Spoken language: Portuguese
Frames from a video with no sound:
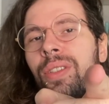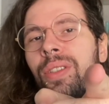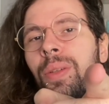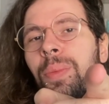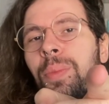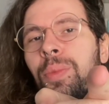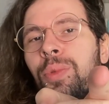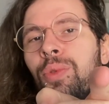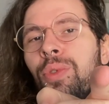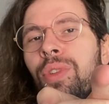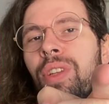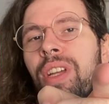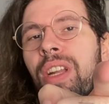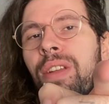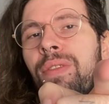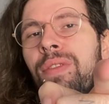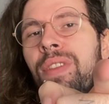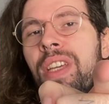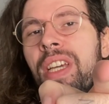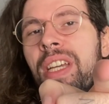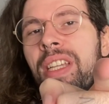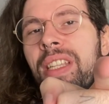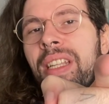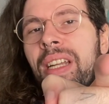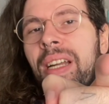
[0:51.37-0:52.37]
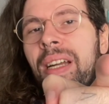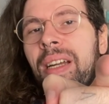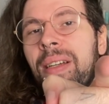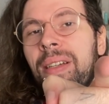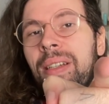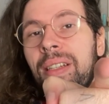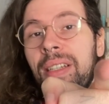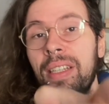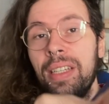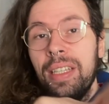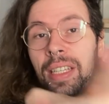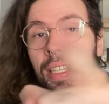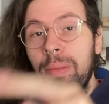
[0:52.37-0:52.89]
Vamos mudar a vinheta
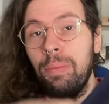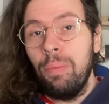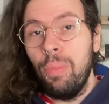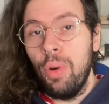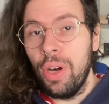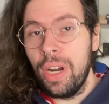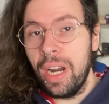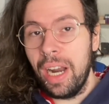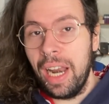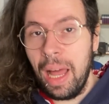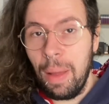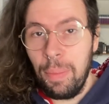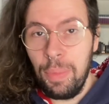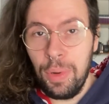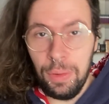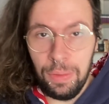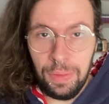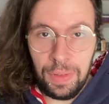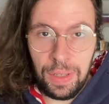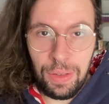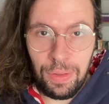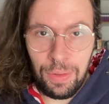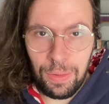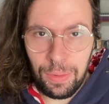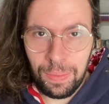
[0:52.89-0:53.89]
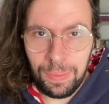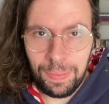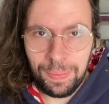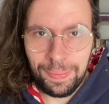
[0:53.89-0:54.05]
e bora lá pro vídeo.